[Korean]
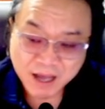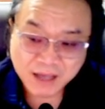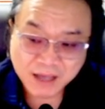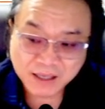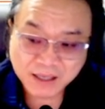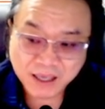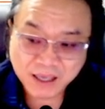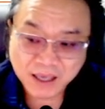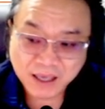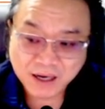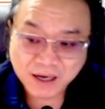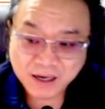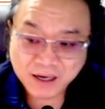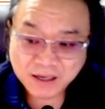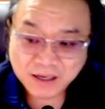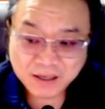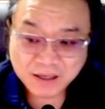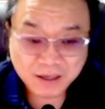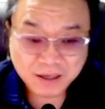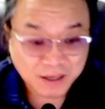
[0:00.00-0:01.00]

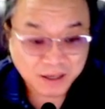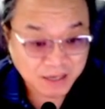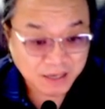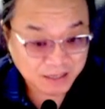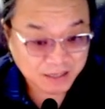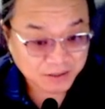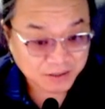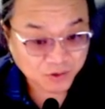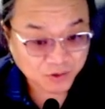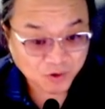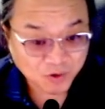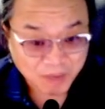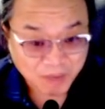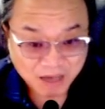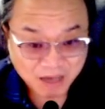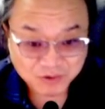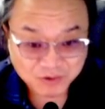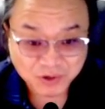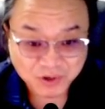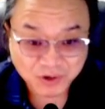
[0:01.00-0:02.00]
강하게 아, 가는
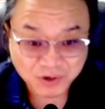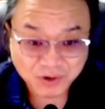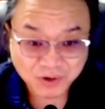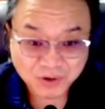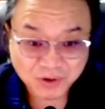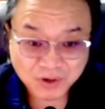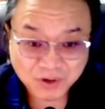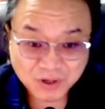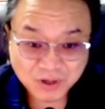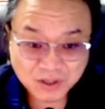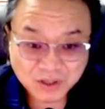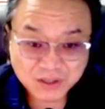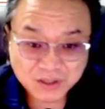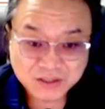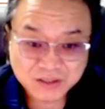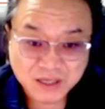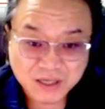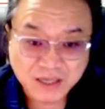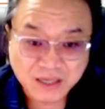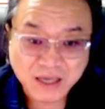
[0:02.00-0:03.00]
경우가 많고요.
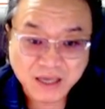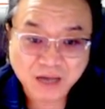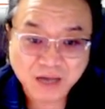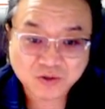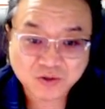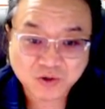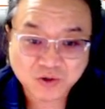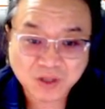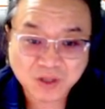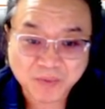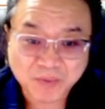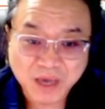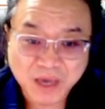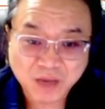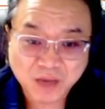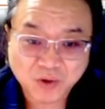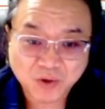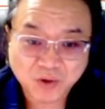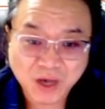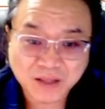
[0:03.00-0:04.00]
자, 양쪽
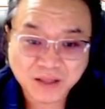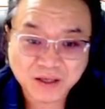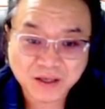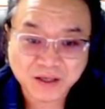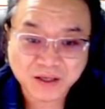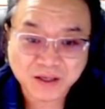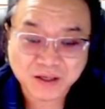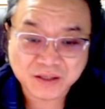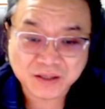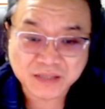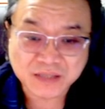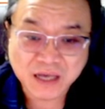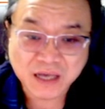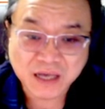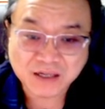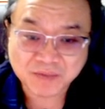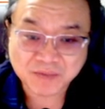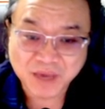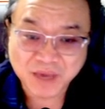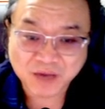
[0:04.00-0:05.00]
다
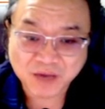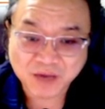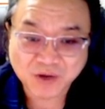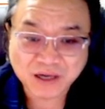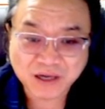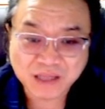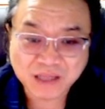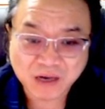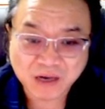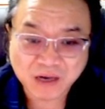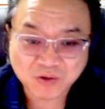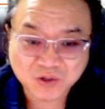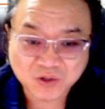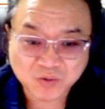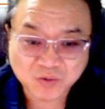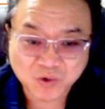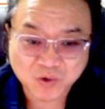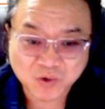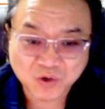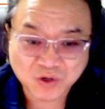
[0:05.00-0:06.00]
매도하는 쌍끌이 매도가
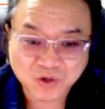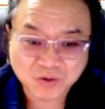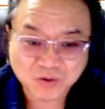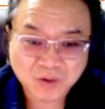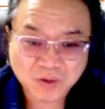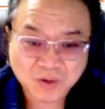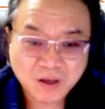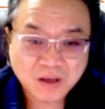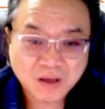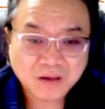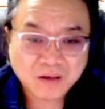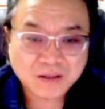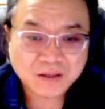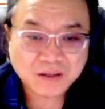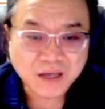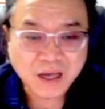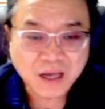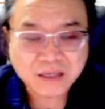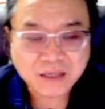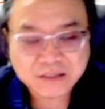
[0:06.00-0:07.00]
나오는 종목은
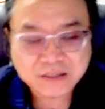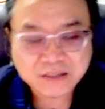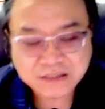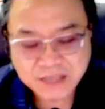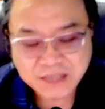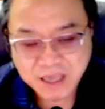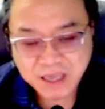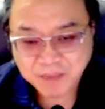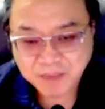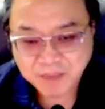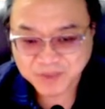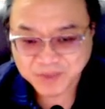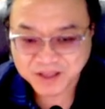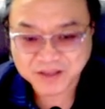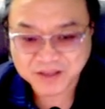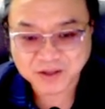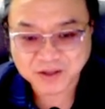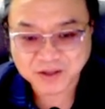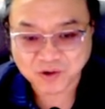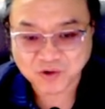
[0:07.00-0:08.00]
아,
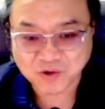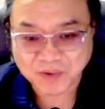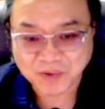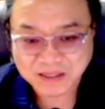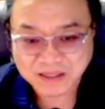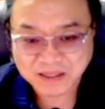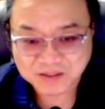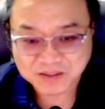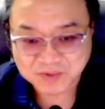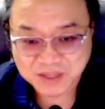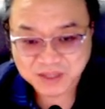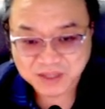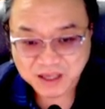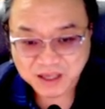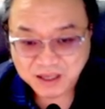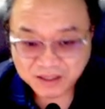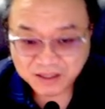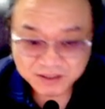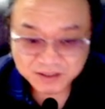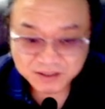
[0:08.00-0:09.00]
크게 밀리는 경우가
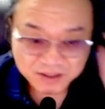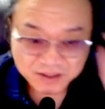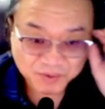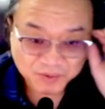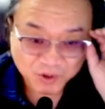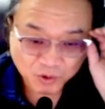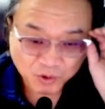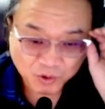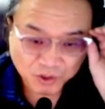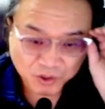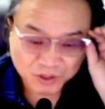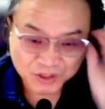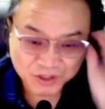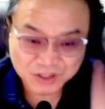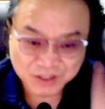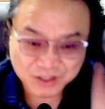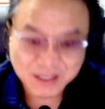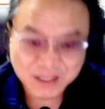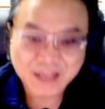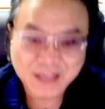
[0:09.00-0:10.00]
많습니다. 그러면
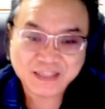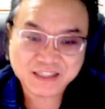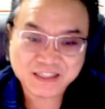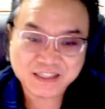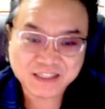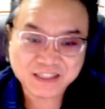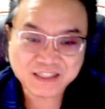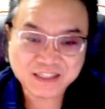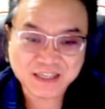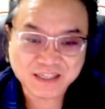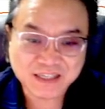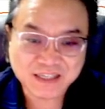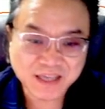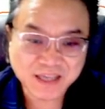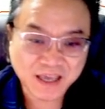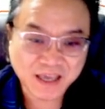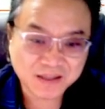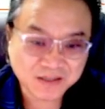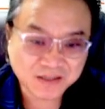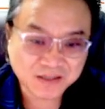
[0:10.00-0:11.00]
오늘은
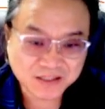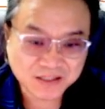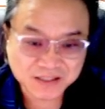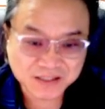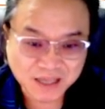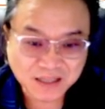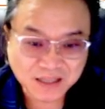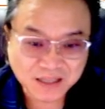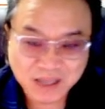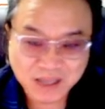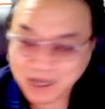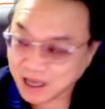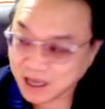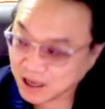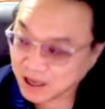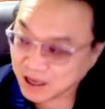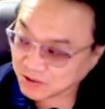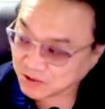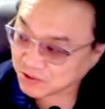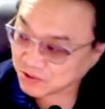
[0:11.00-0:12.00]
신재생 에너지
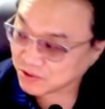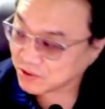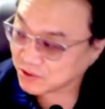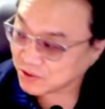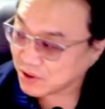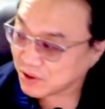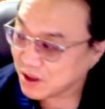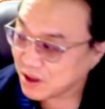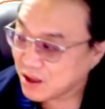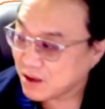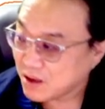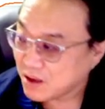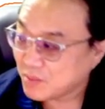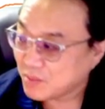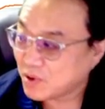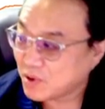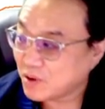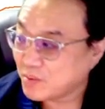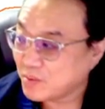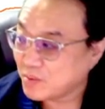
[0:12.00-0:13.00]
섹터하고
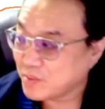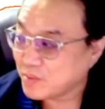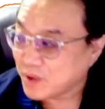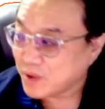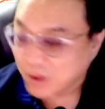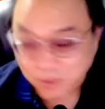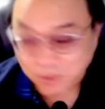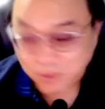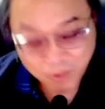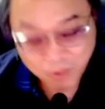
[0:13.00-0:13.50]
뭐